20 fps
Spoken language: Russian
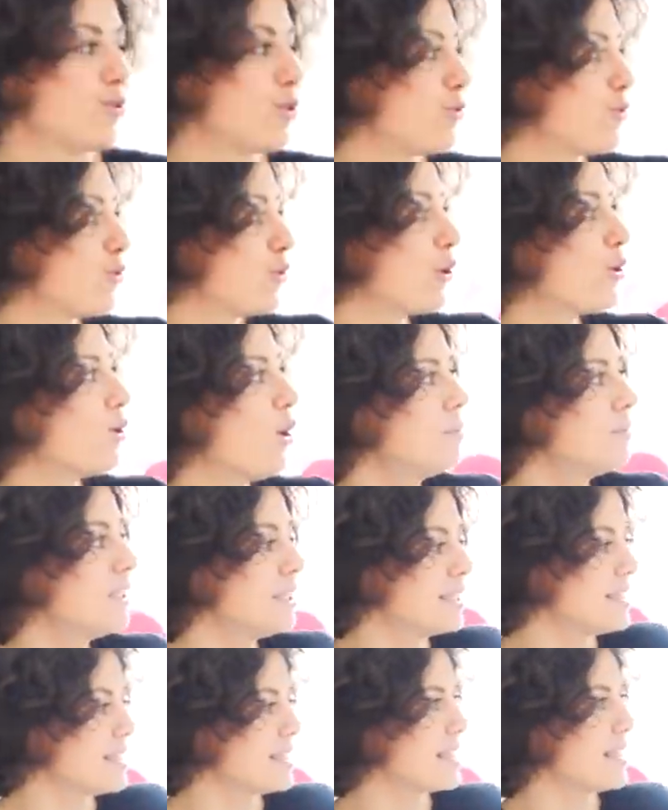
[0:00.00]
Вот в той
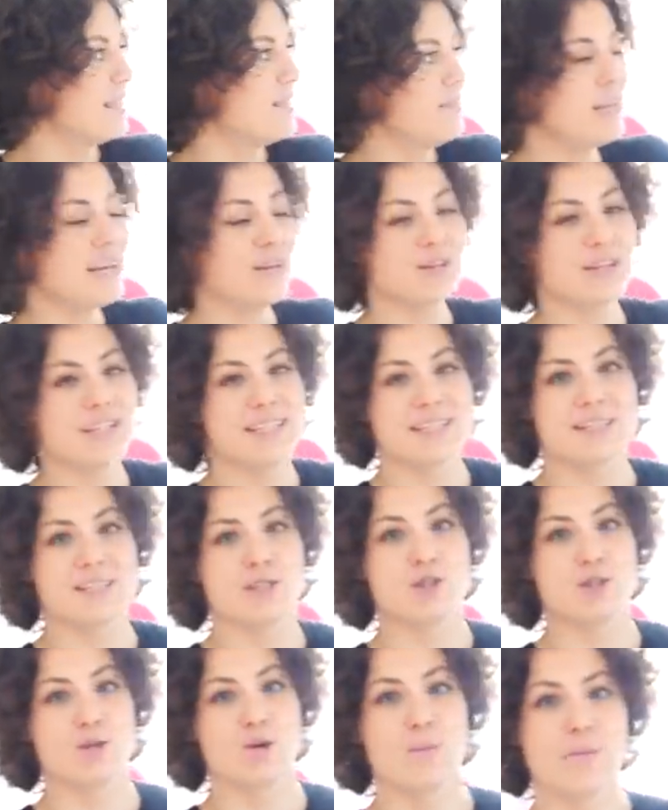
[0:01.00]
комнате за дверью есть
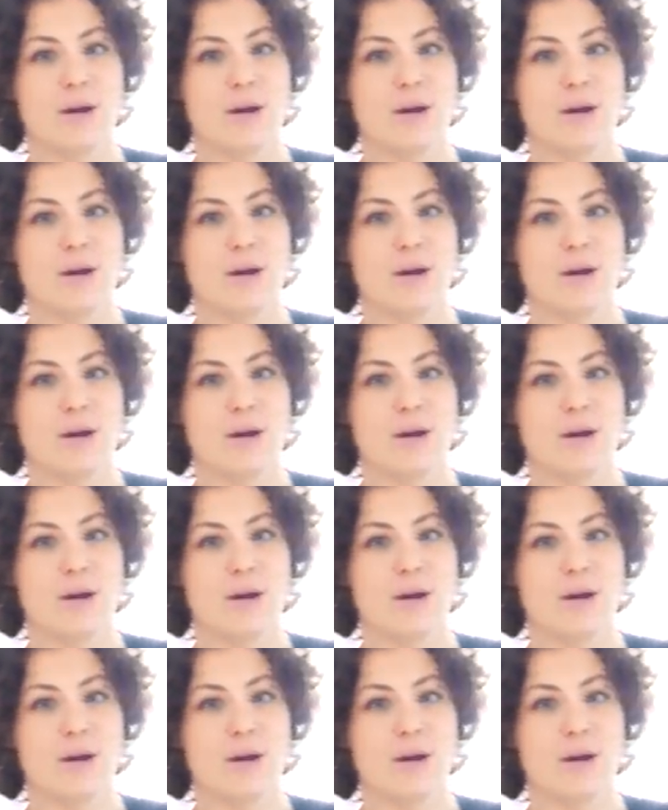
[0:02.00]
еще